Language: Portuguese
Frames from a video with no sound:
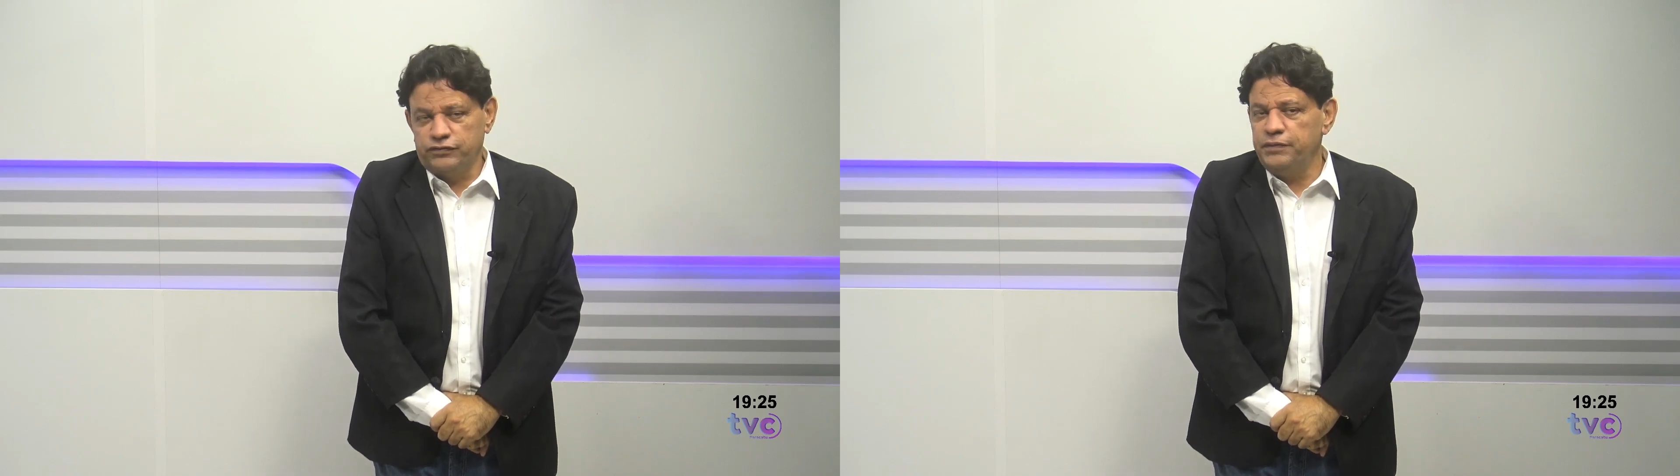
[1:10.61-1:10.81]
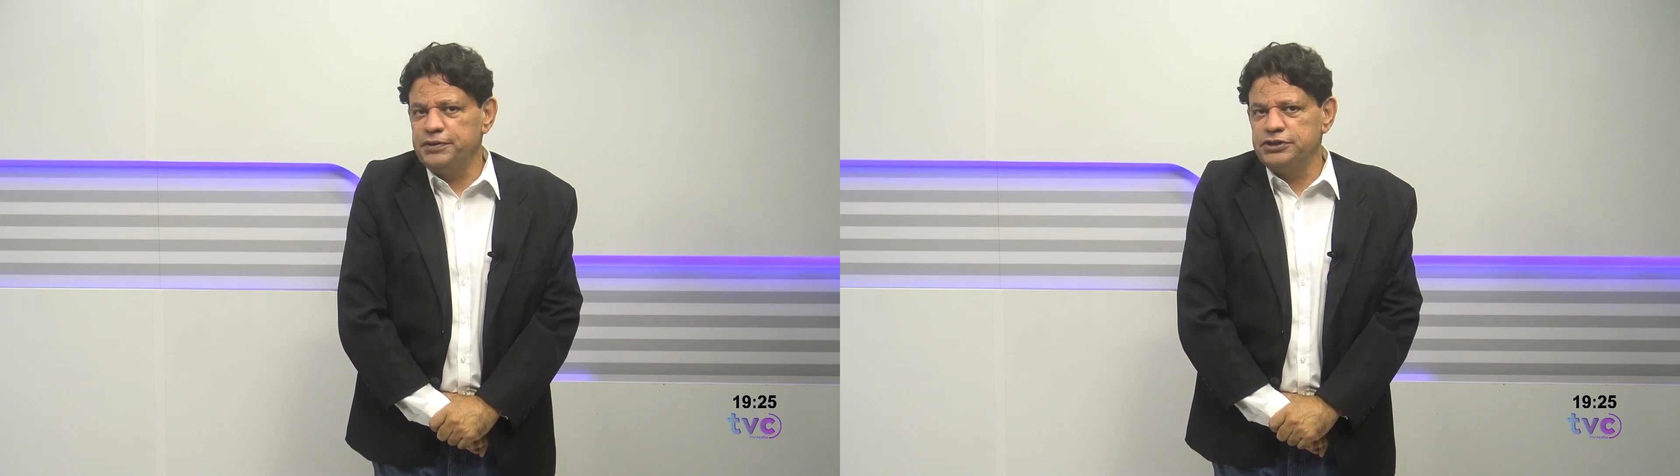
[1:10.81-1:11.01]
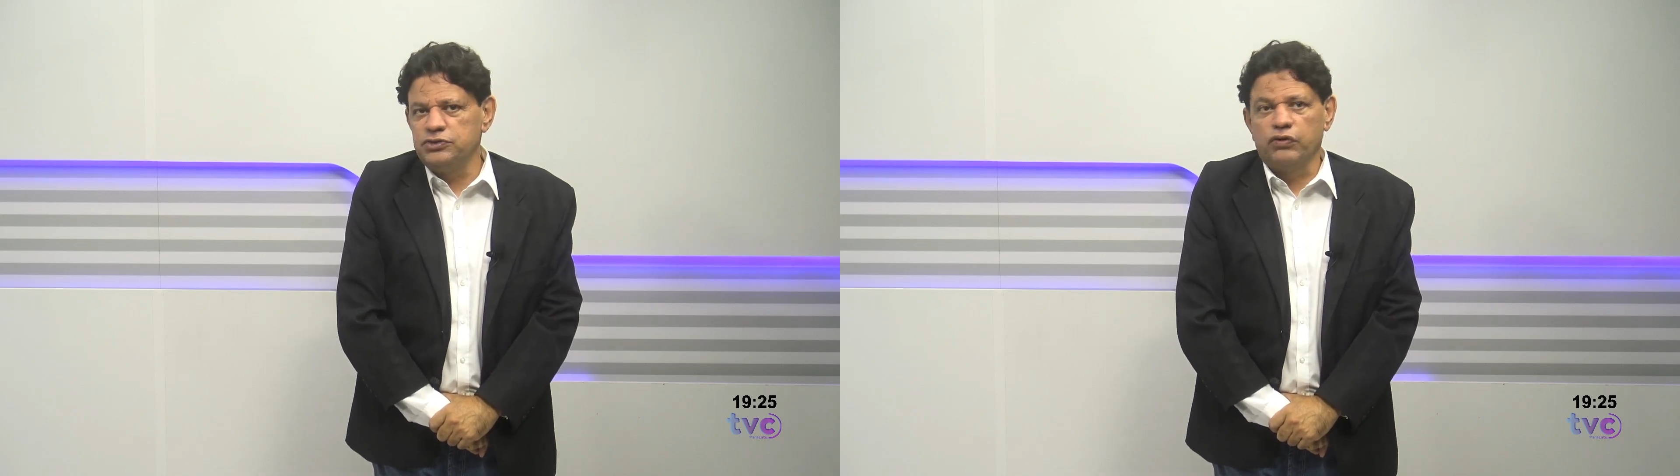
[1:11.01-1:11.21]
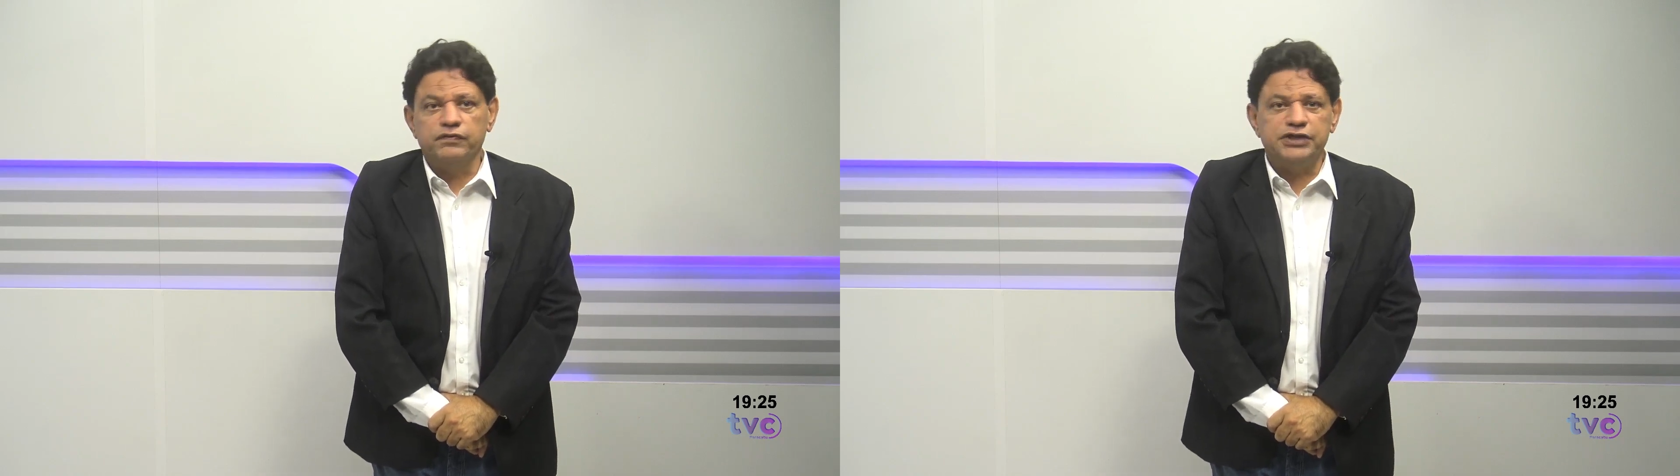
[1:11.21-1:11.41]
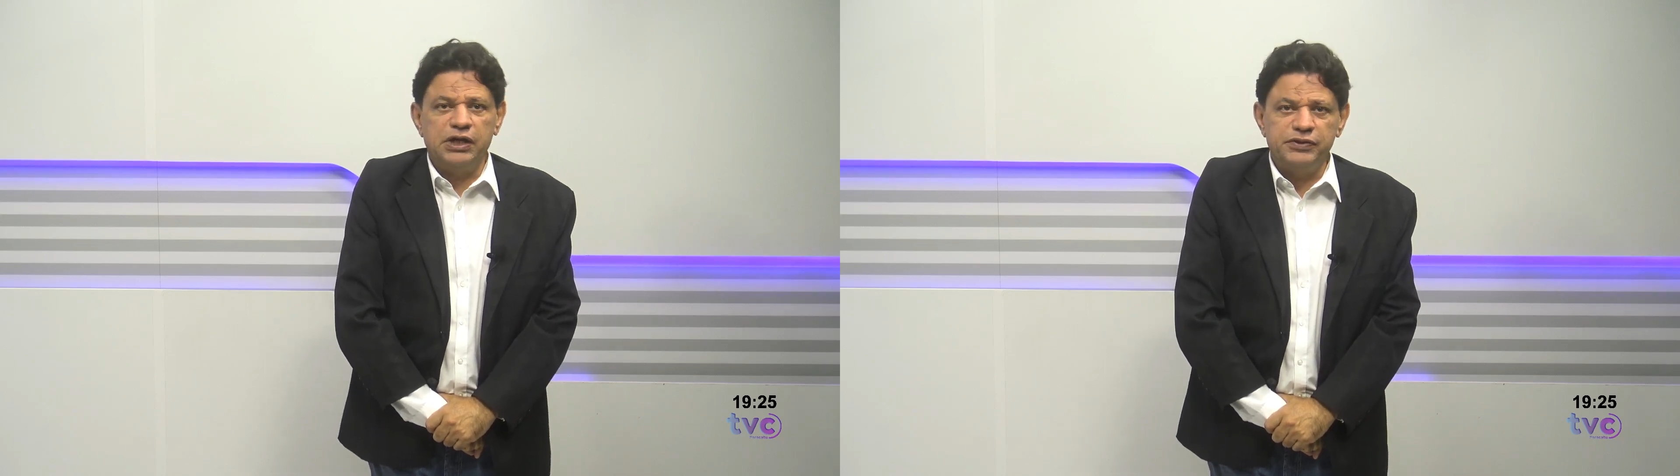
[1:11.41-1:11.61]
Vou repetir de novo,
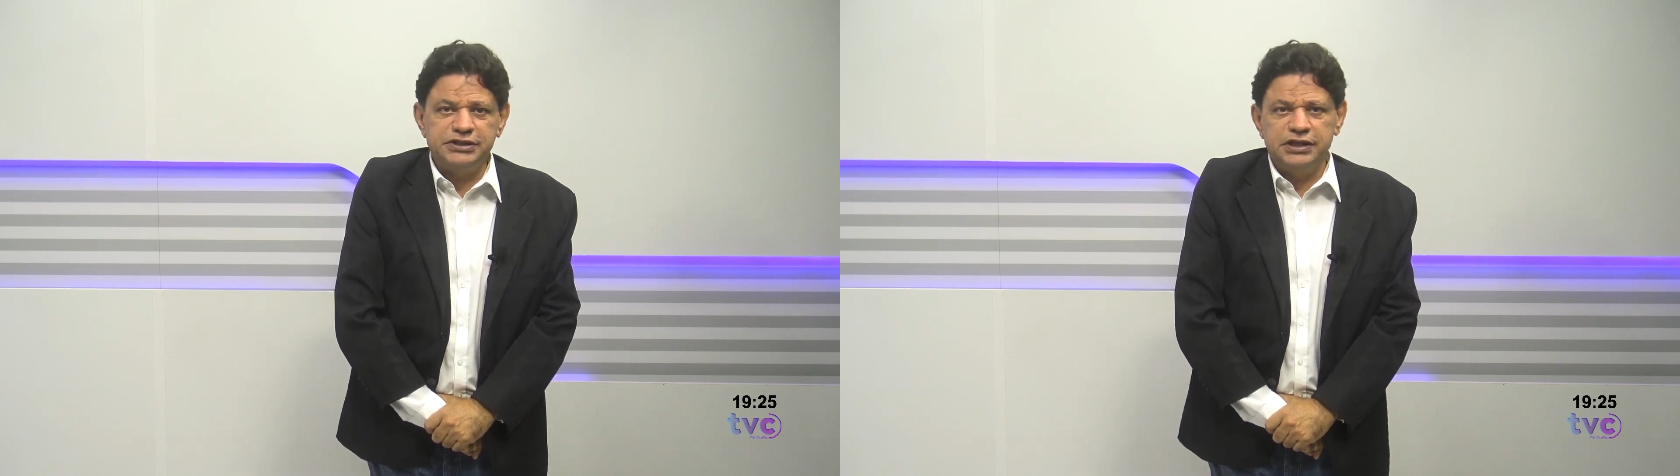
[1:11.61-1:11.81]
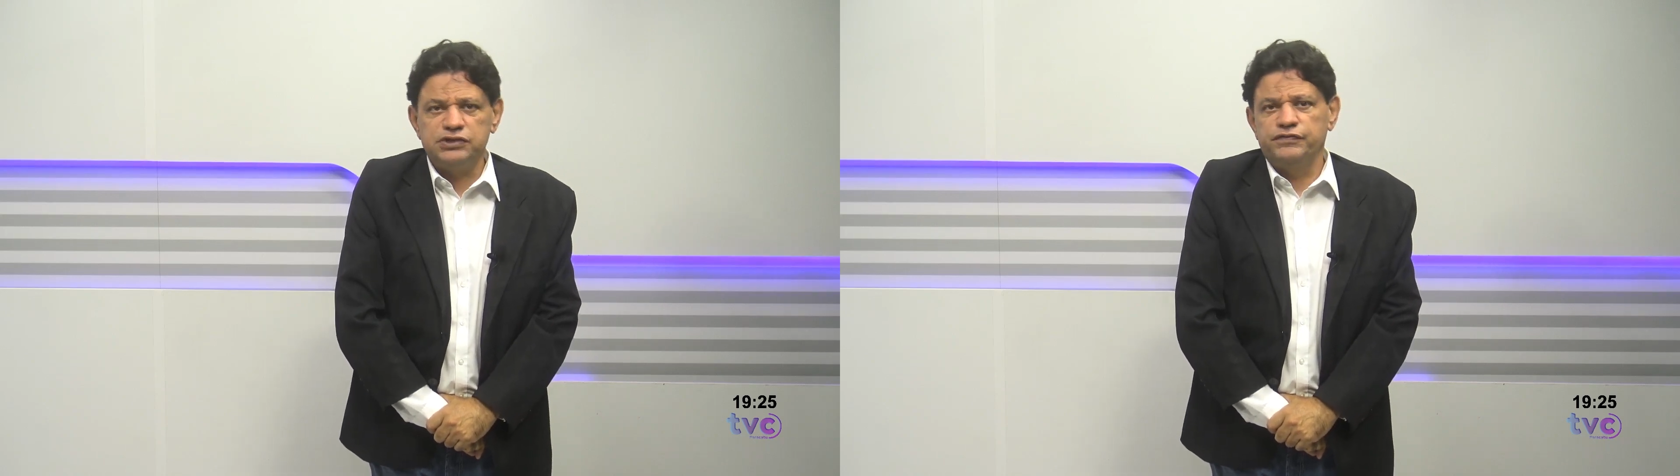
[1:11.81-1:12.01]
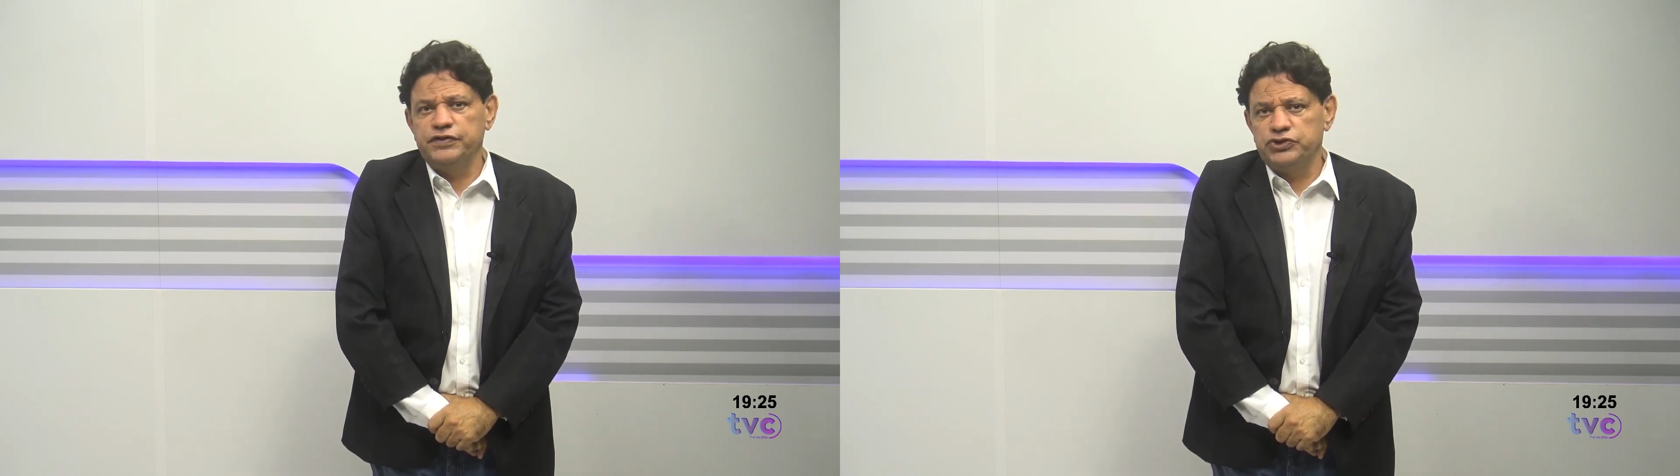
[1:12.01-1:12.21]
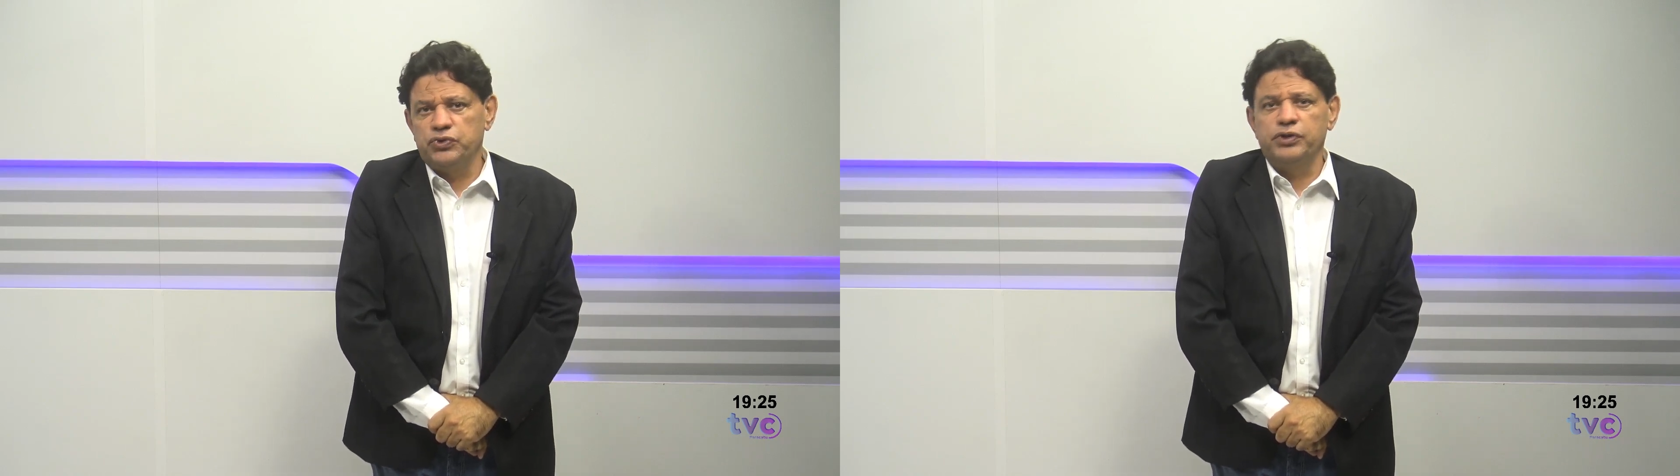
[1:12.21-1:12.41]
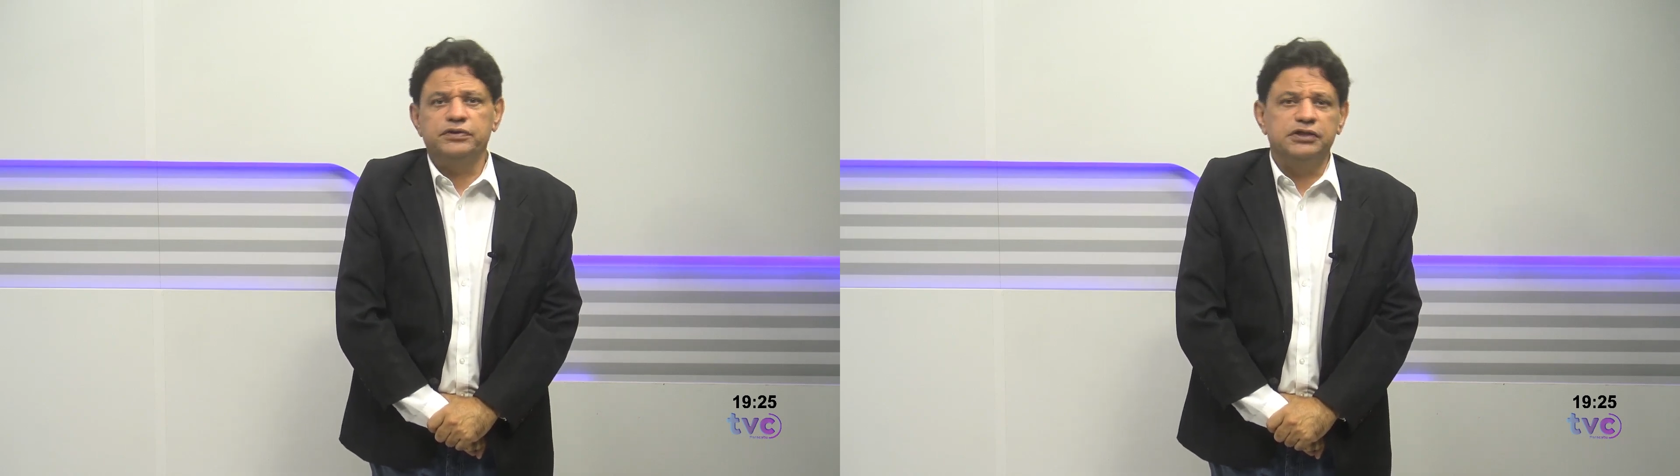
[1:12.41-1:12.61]
0800 28